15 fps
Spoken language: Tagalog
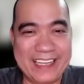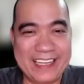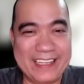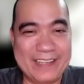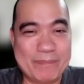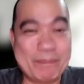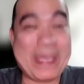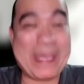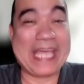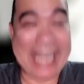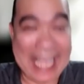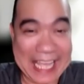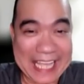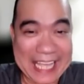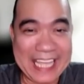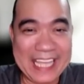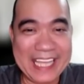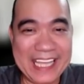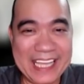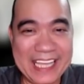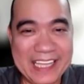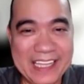uh, pera
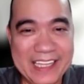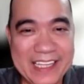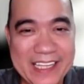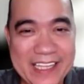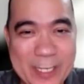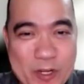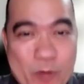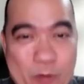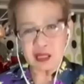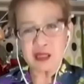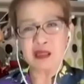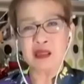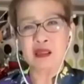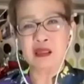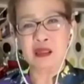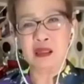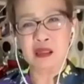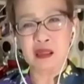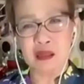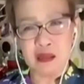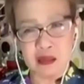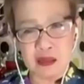uh-huh. ng mga naging
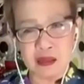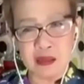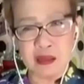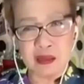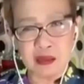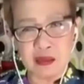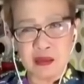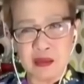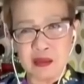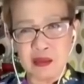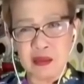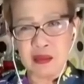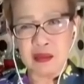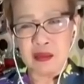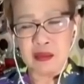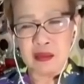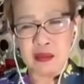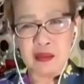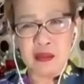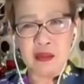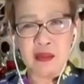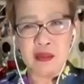biktima nung uh,
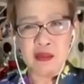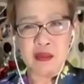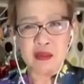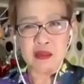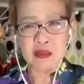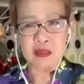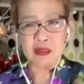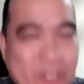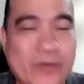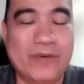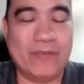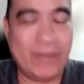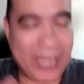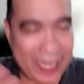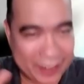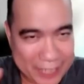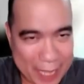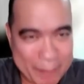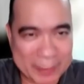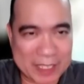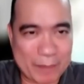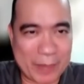cybercrime na to. So, okay. walang
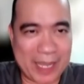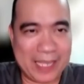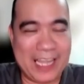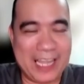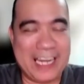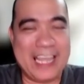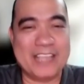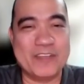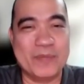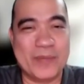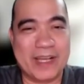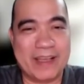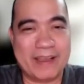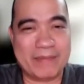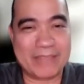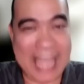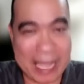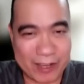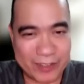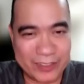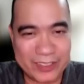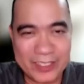dapat ipag-alala yung mga
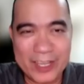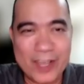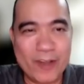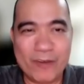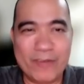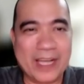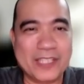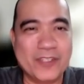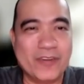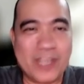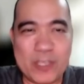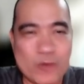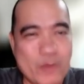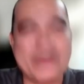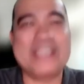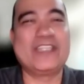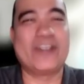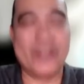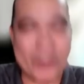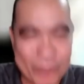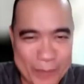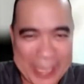tao, Huwag niyong
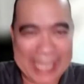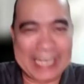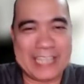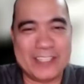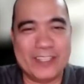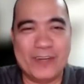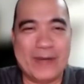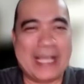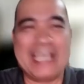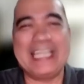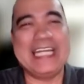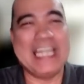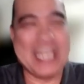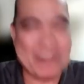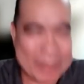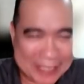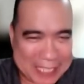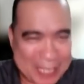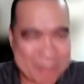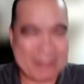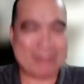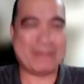i-withdraw yung pera niyo, Huwag kayong lilipat ng
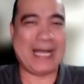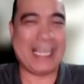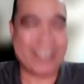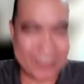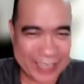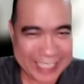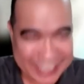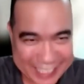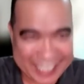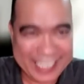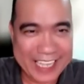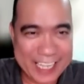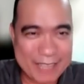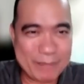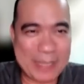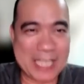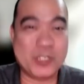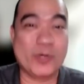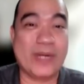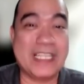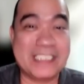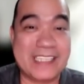ibang bangko kasi may
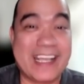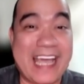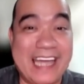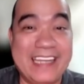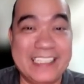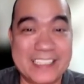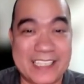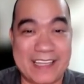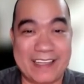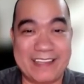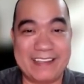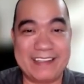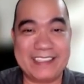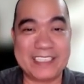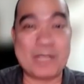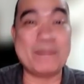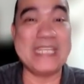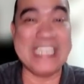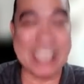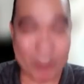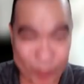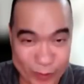assurance na galing sa sa
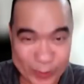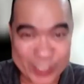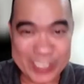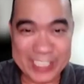BDO